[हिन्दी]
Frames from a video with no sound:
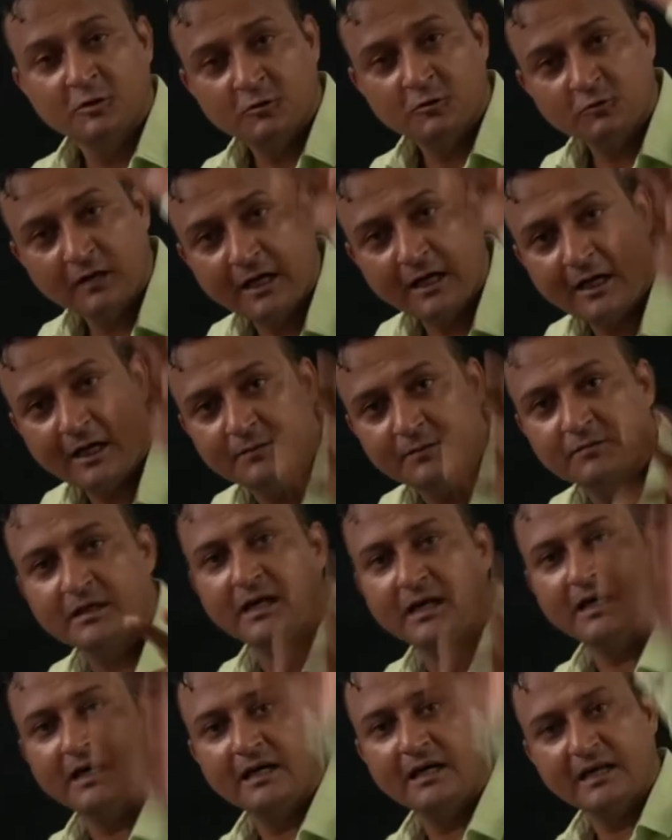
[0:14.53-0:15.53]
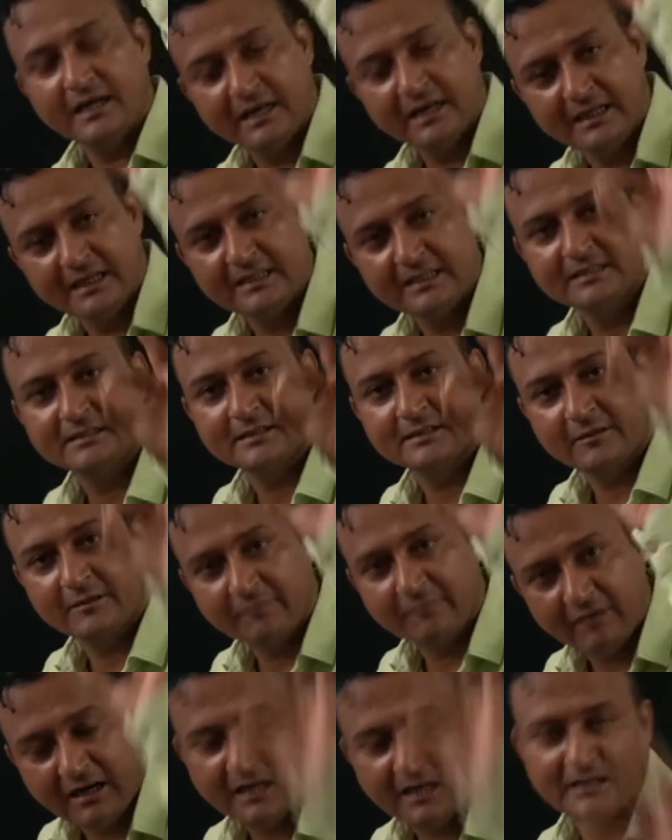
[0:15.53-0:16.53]
तो आपका हर
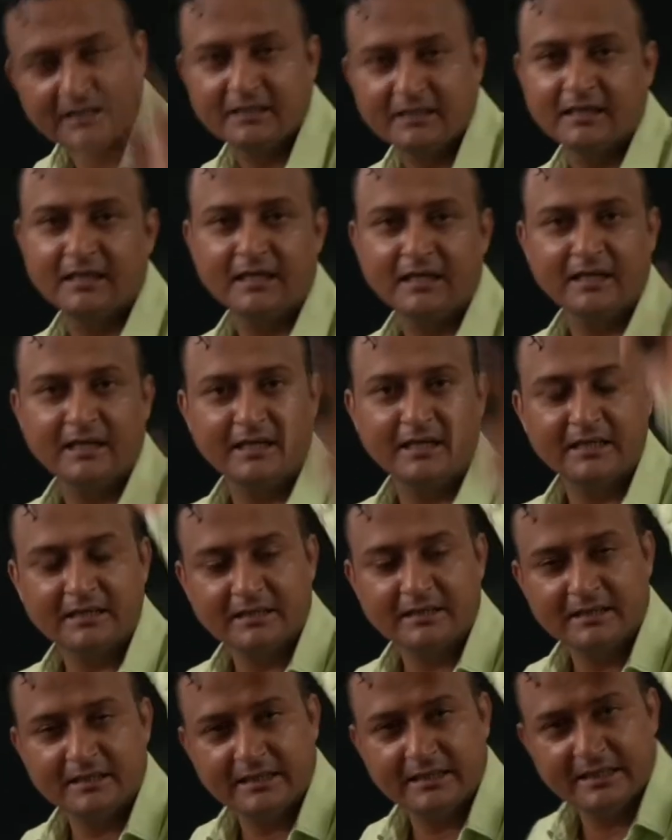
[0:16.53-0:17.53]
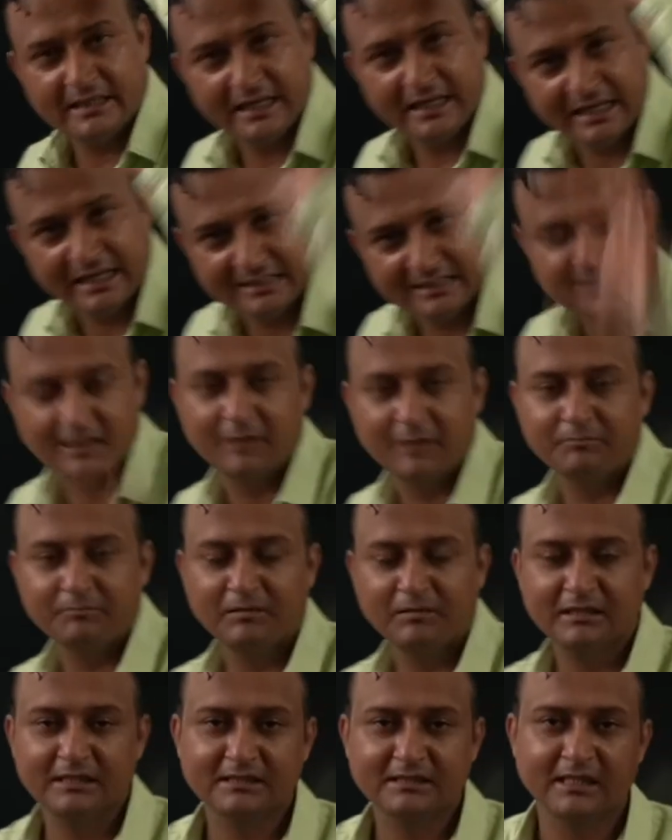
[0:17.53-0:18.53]
सवाल हर एक
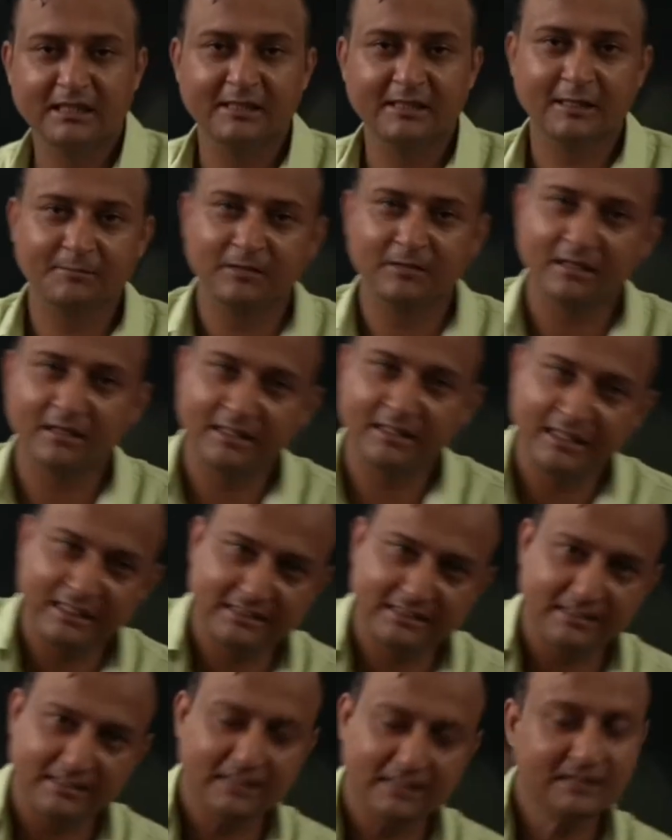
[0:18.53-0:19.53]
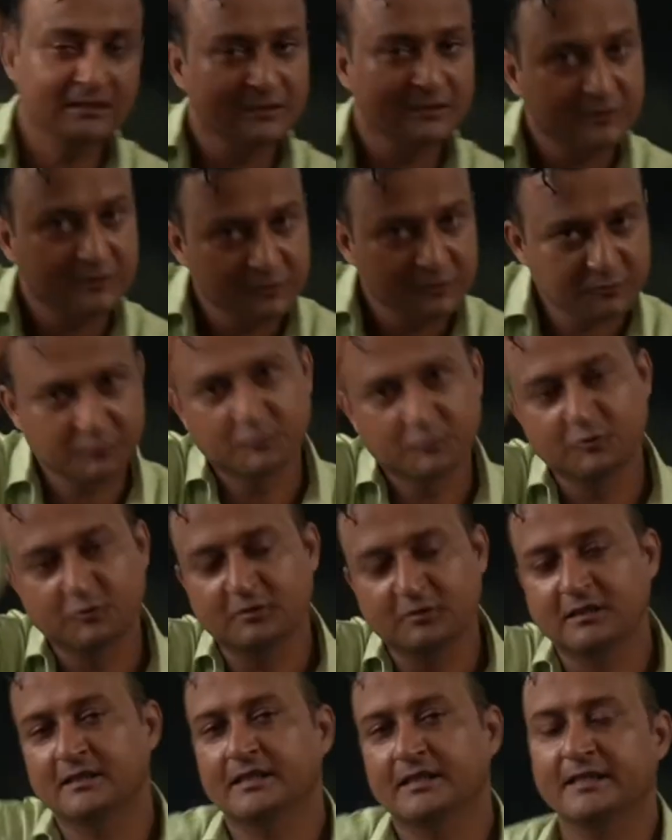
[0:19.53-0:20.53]
एग्जाम्पल के साथ आपका कनेक्शन
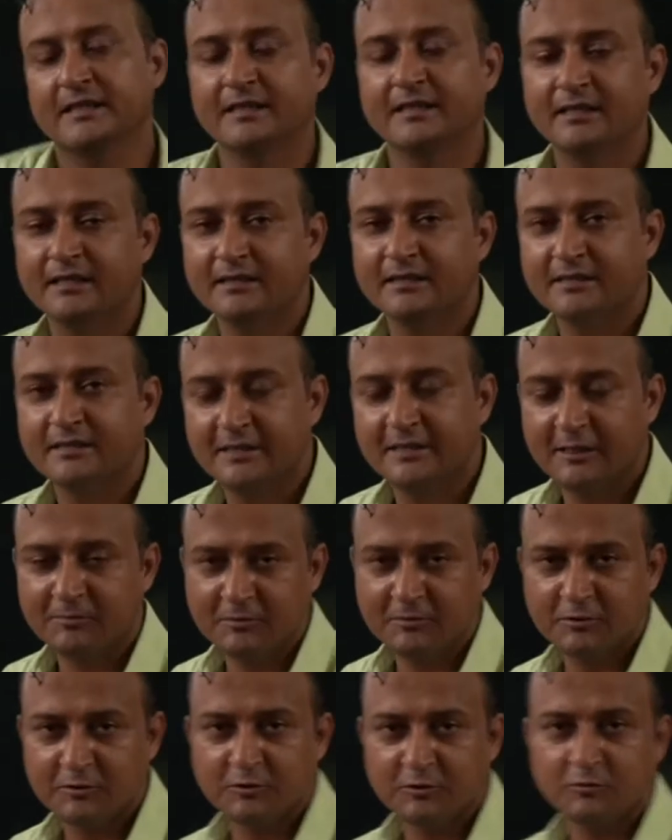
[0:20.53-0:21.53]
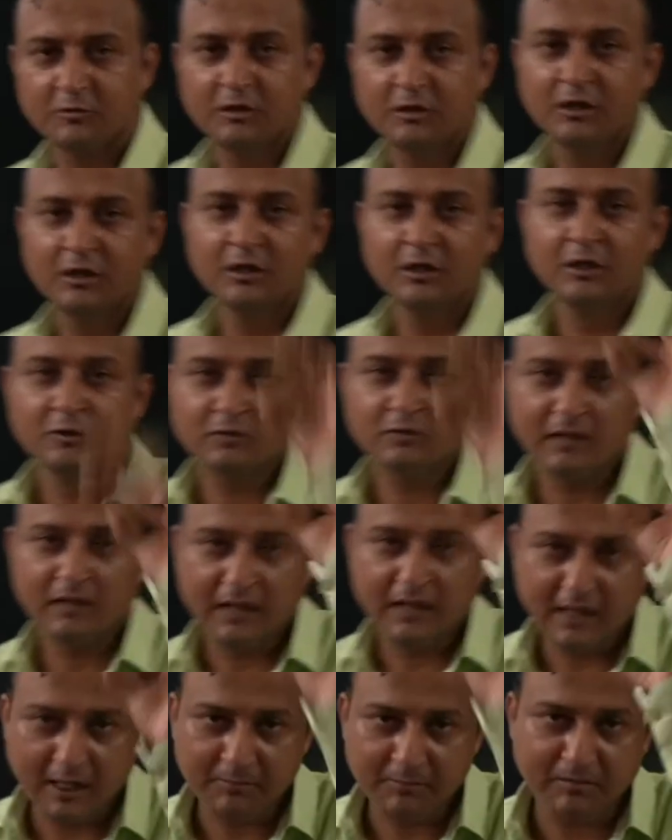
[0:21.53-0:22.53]
जुड़ता जाएगा ठीक है बच्चों तो
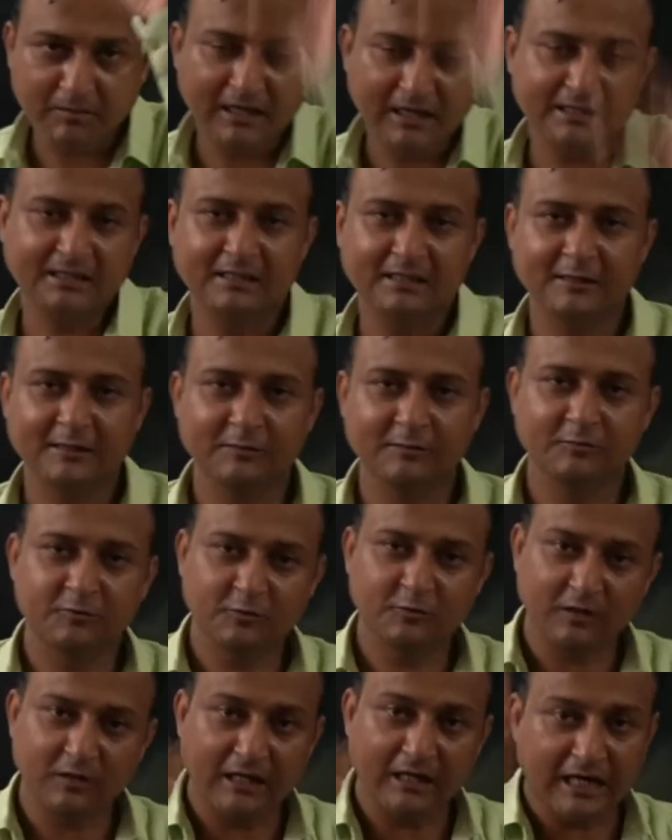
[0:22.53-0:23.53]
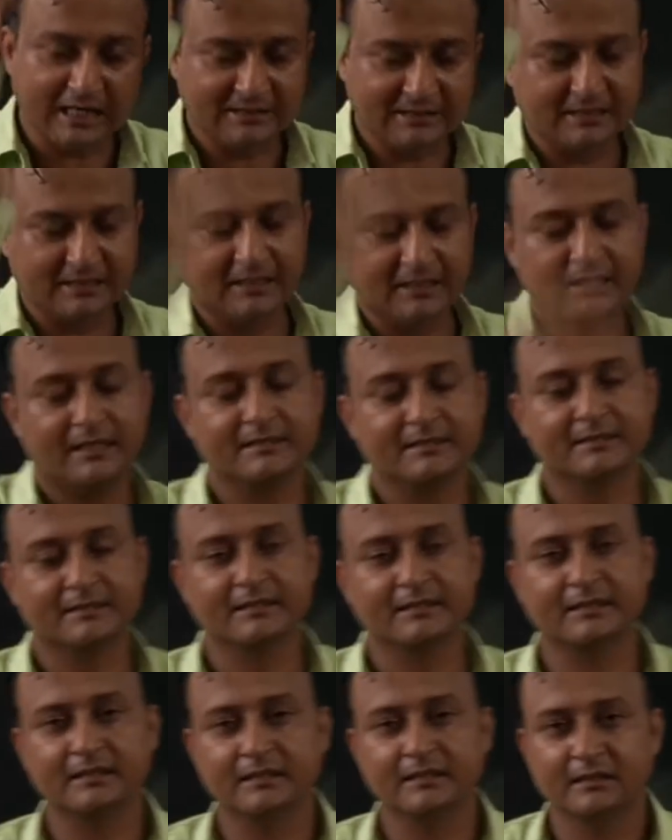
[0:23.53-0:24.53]
अब बात करते हैं बच्चों आज की क्लास की